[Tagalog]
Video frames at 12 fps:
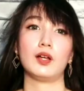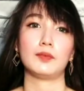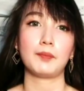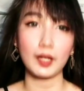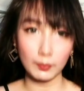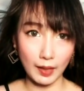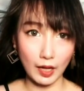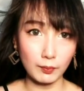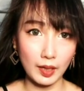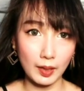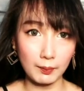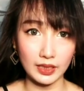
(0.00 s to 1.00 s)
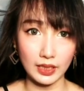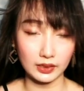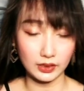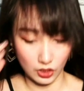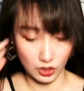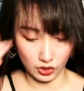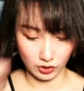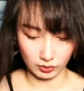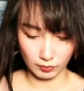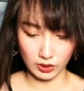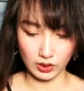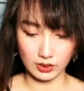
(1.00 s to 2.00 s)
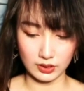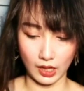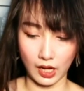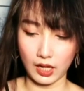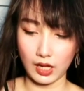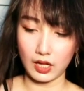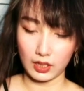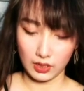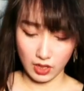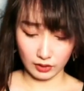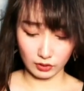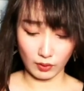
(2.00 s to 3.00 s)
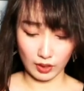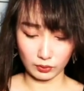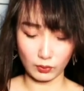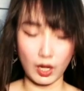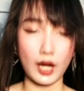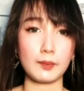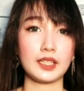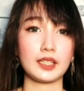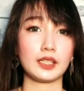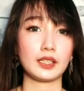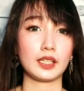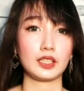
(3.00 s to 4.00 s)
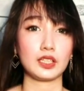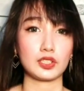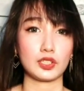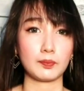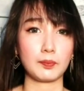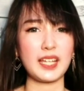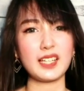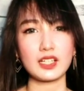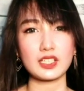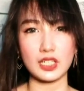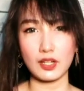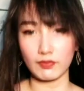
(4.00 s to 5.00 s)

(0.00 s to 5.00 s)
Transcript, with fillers: Meron pa akong mga binilin t-shirt, which is the, eto nga, itong army green na t-shirt. Plain lang siya na